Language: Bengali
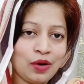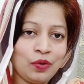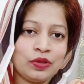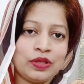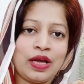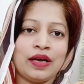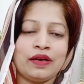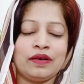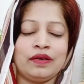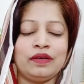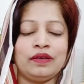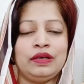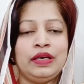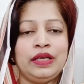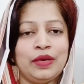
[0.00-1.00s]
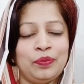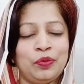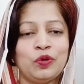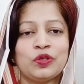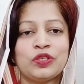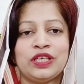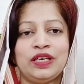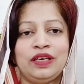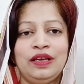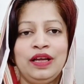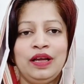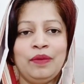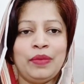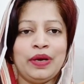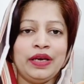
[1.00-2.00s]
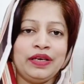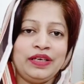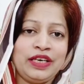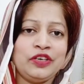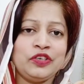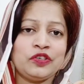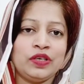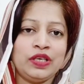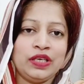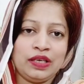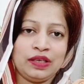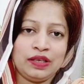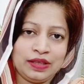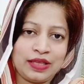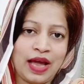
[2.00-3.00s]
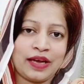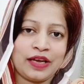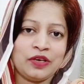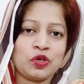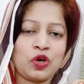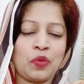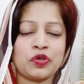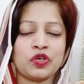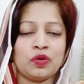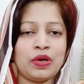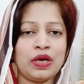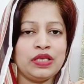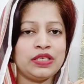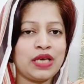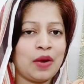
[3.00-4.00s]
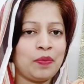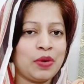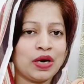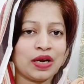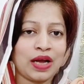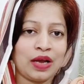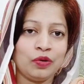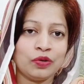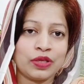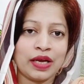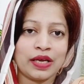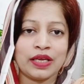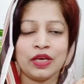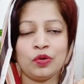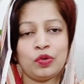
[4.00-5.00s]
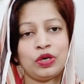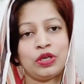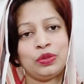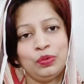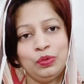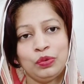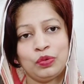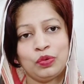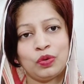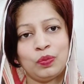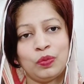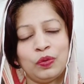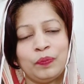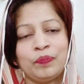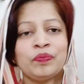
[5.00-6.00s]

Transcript: কালো দাগ নিয়ে ভুগছেন মানে টেনশনে থাকেন সব সময় যে আমার কালো দাগ কি করে দূর করব।